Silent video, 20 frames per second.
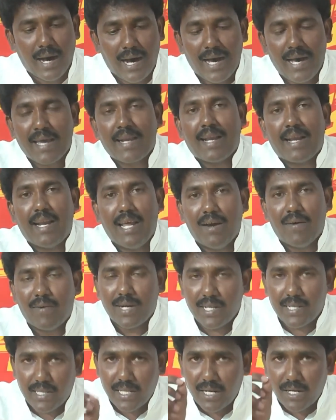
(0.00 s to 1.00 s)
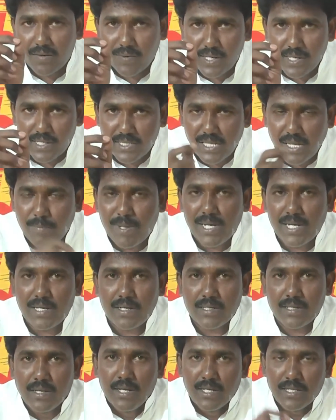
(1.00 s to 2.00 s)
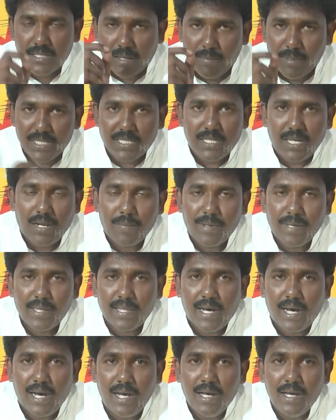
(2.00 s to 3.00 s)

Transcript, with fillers: ఆయన లేవనెత్తినటువంటి సమా సమస్యల మీద